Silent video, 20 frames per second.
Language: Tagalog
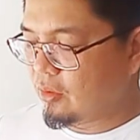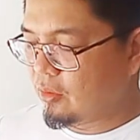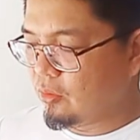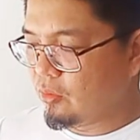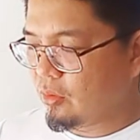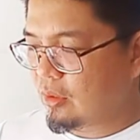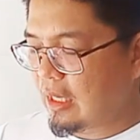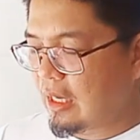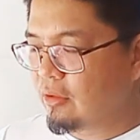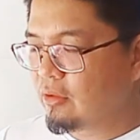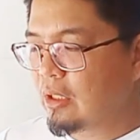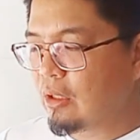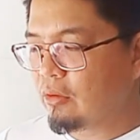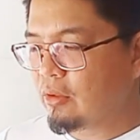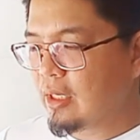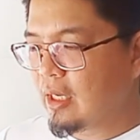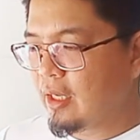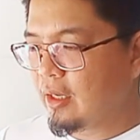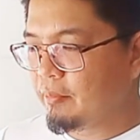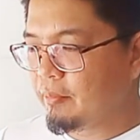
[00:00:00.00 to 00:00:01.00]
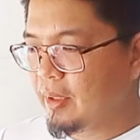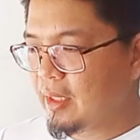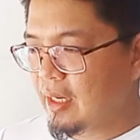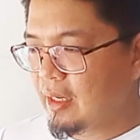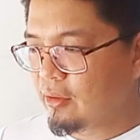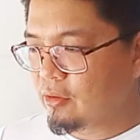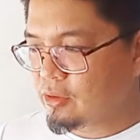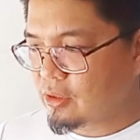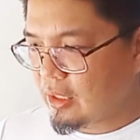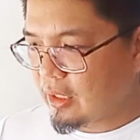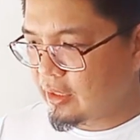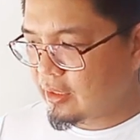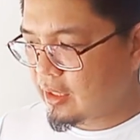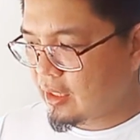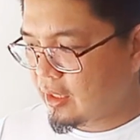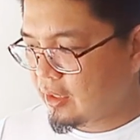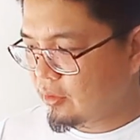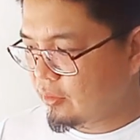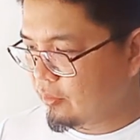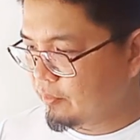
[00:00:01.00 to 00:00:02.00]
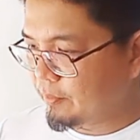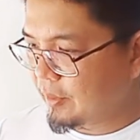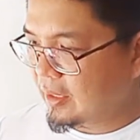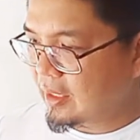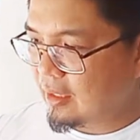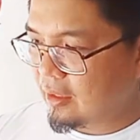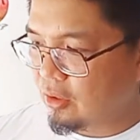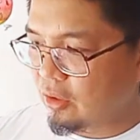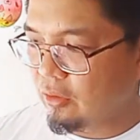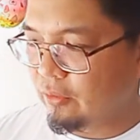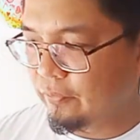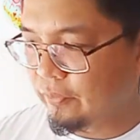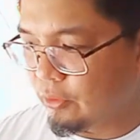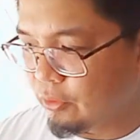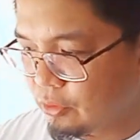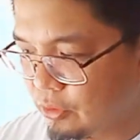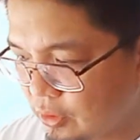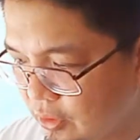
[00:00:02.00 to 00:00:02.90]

na unahang binago sa kanya, yung pinaka-obvious